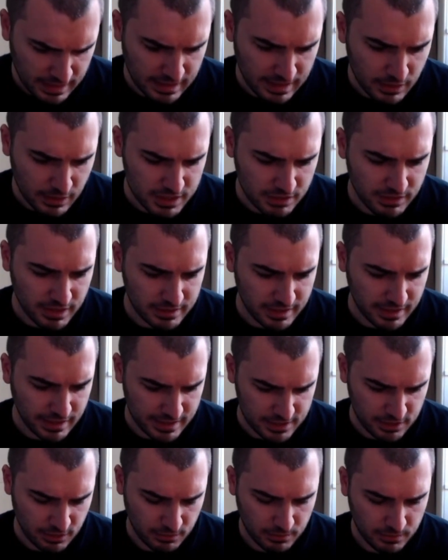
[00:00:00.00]
Là où ça devient
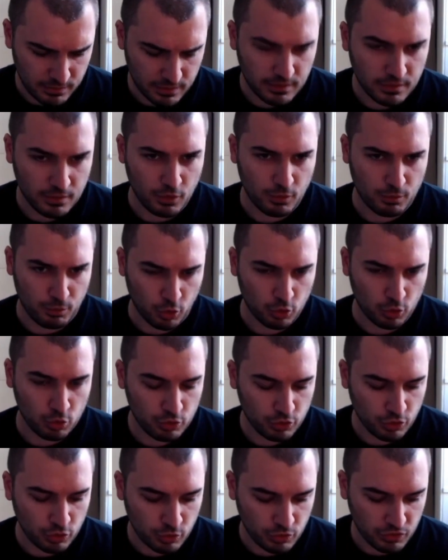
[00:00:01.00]
intéressant pour
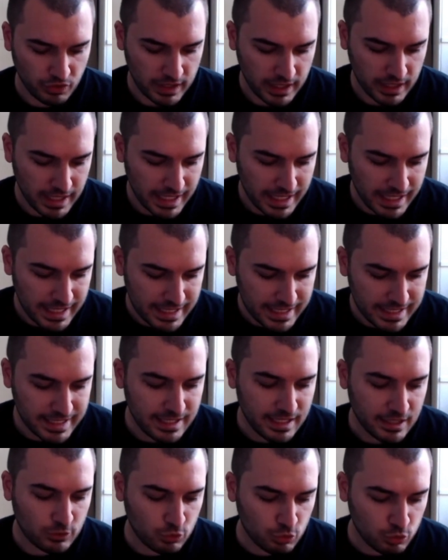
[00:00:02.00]
nous surtout, c'est
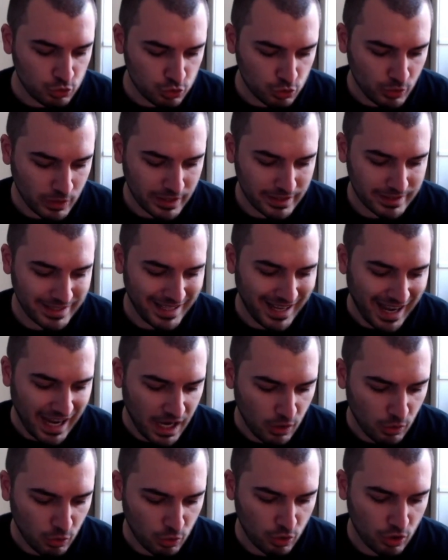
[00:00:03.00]
il a toujours été
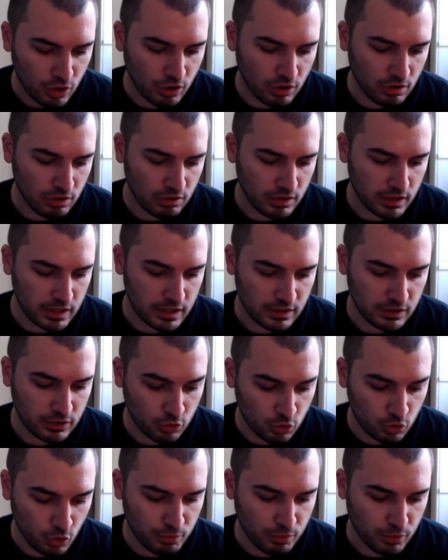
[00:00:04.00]
arrogant et
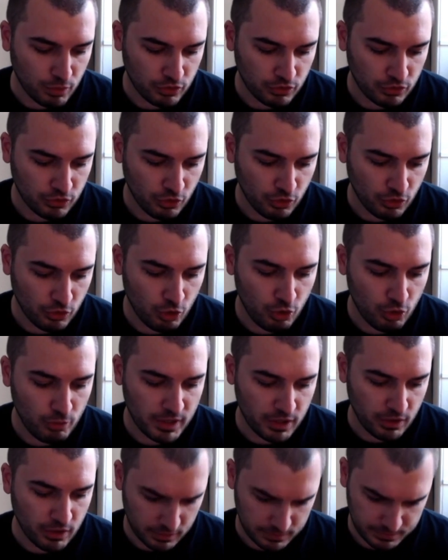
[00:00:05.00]
se pensant le
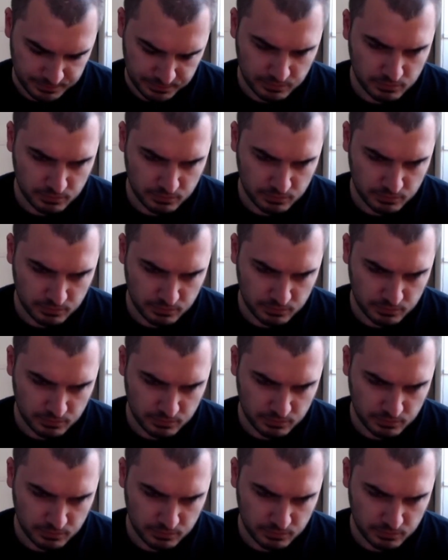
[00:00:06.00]
meilleur.